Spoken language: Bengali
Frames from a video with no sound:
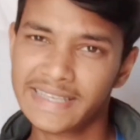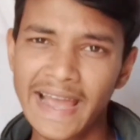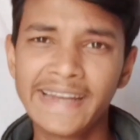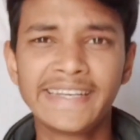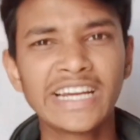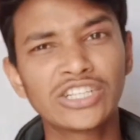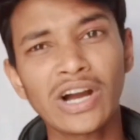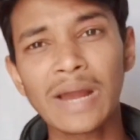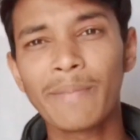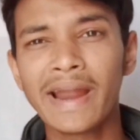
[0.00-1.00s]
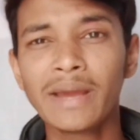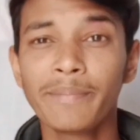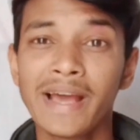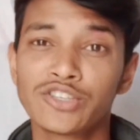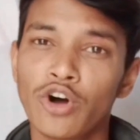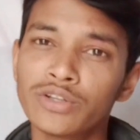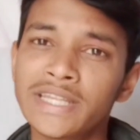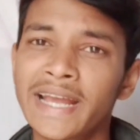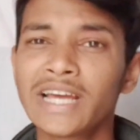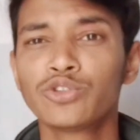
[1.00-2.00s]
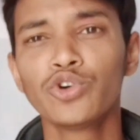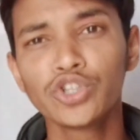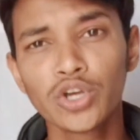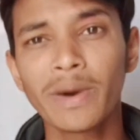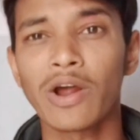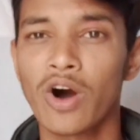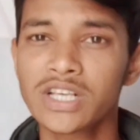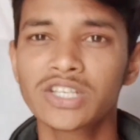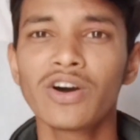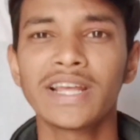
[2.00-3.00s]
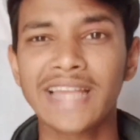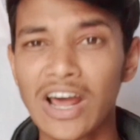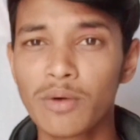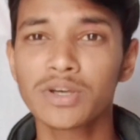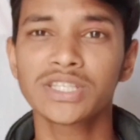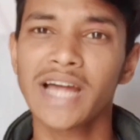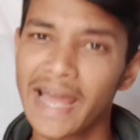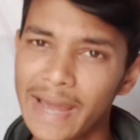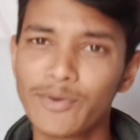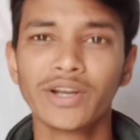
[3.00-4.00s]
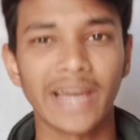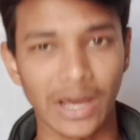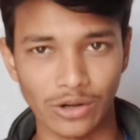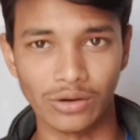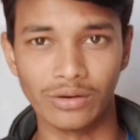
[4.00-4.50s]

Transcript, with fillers: যে এই টিকটকার মানিক মিয়া সৌদি থেকে দুই দুইবার করে তার অবস্থা এমন কেন